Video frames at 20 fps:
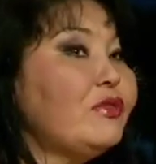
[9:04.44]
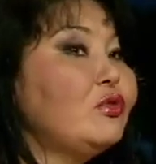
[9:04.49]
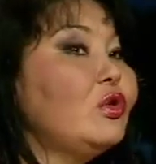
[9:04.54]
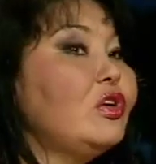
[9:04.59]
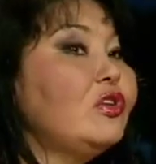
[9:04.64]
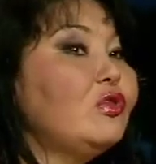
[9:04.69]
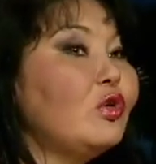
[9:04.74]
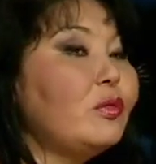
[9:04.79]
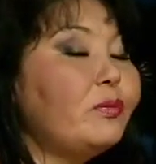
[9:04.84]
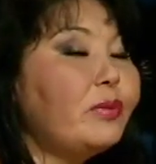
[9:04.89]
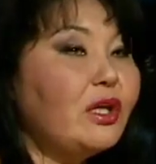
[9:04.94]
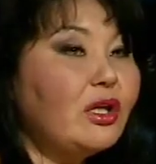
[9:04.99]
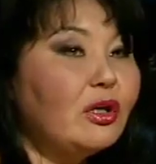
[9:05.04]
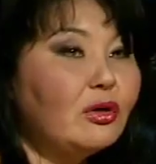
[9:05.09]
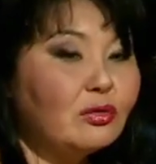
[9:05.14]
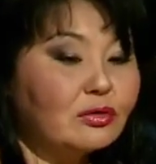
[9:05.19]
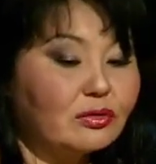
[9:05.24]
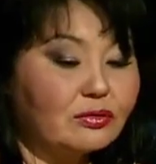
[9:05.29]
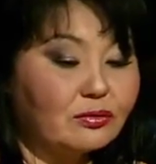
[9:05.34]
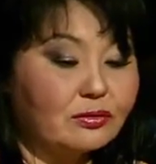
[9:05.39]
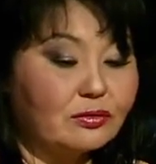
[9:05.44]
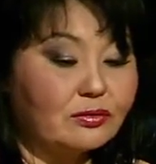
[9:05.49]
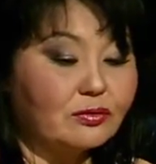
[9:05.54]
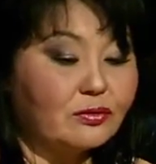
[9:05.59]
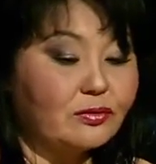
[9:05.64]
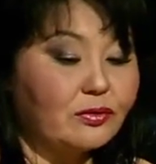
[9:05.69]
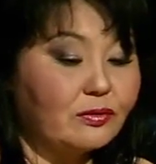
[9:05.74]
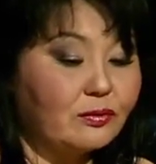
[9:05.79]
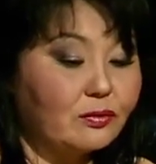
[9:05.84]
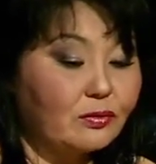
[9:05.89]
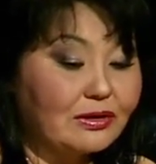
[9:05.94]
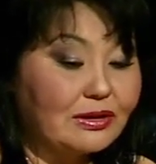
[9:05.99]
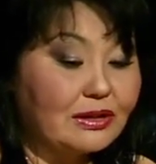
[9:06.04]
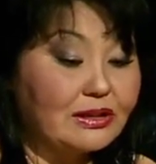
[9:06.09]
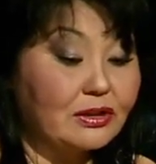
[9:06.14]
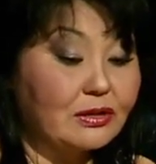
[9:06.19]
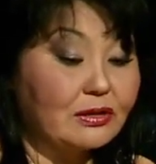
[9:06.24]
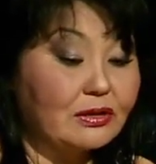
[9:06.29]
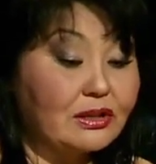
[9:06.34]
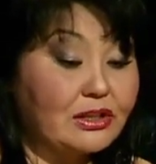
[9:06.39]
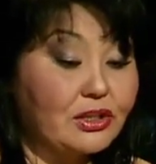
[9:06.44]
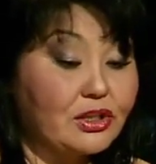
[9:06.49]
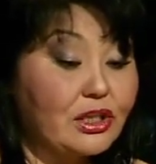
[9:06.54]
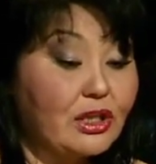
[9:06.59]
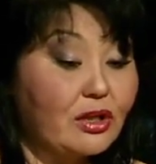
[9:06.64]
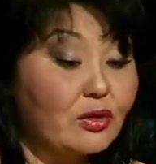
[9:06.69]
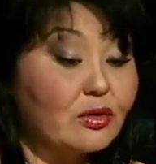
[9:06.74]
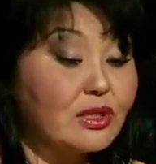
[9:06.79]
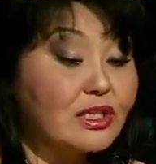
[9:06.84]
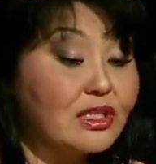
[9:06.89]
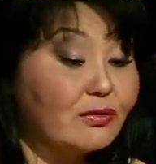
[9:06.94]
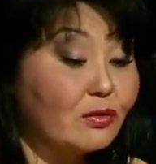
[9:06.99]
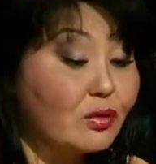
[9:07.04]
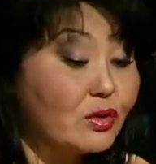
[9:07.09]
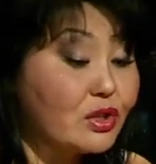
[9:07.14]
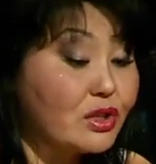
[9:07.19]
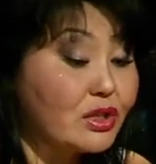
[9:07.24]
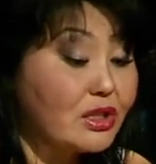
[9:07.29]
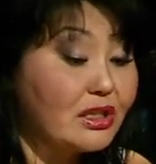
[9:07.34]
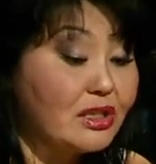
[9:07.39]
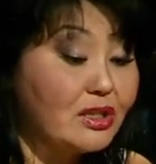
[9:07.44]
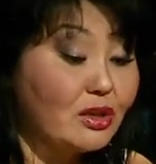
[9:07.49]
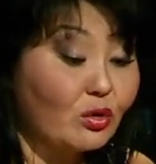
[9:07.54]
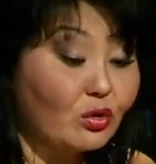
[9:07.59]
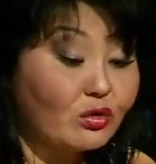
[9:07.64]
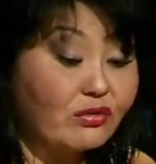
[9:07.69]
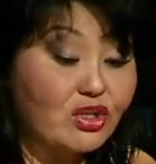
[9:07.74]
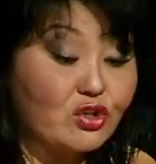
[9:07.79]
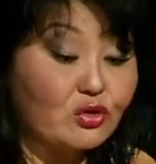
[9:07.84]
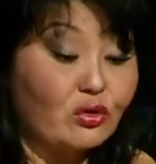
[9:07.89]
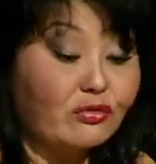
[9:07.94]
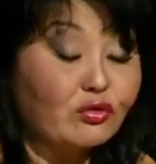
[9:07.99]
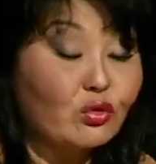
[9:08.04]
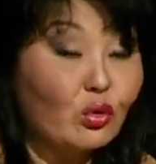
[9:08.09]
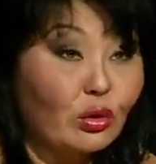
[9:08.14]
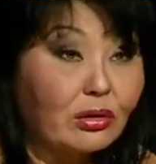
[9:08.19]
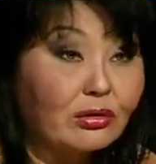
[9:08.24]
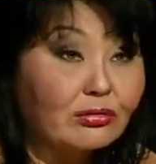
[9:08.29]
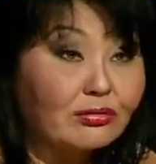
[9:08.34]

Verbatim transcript: Вообще в нулевой период, к сожалению, на сегодняшний день он вошел в